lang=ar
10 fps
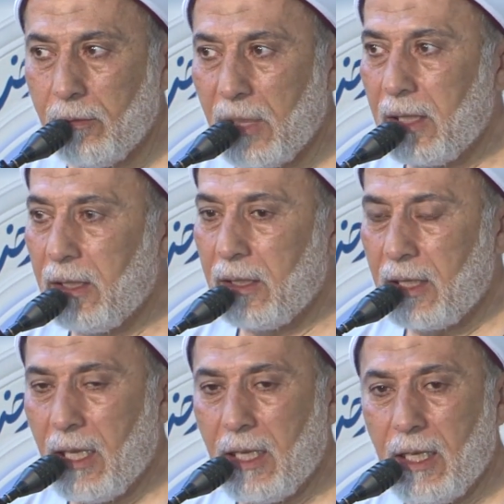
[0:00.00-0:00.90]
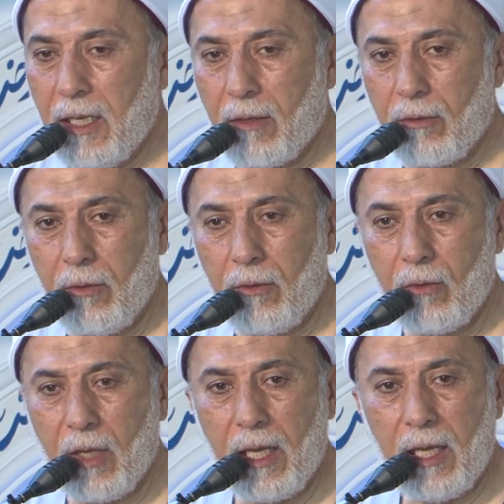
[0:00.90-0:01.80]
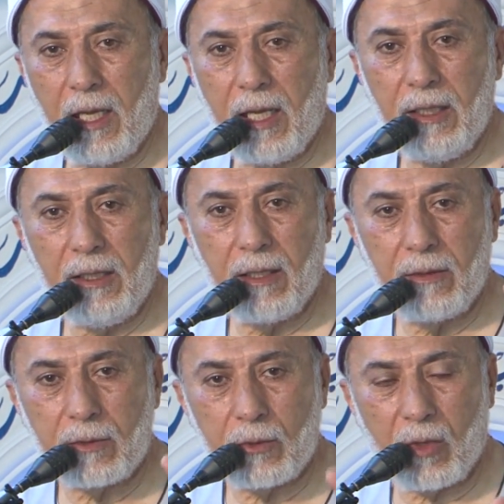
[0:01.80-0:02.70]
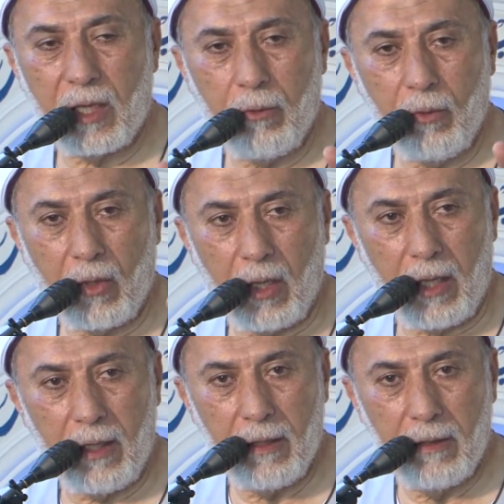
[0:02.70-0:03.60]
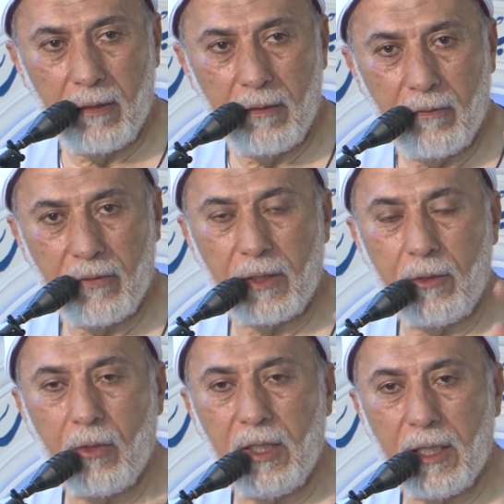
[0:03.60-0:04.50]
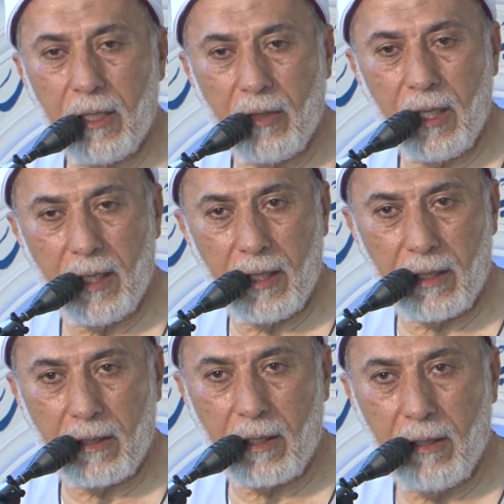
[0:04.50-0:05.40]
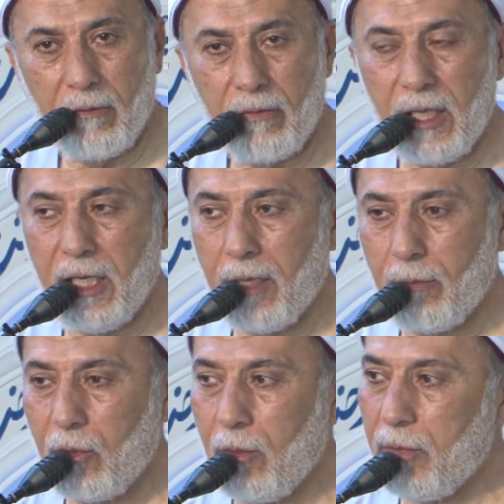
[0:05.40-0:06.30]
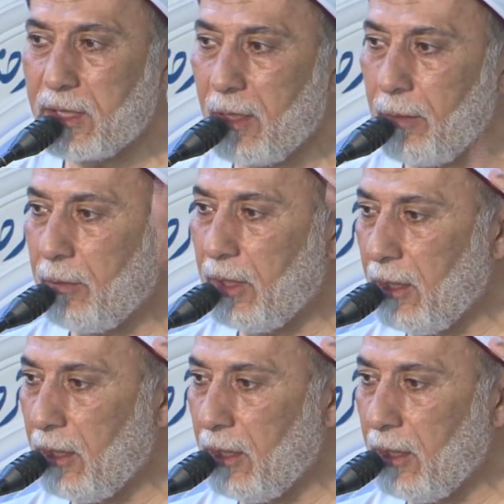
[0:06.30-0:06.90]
من كان يظن أن لن ينصره الله في الدنيا والآخرة فليمدد بسبب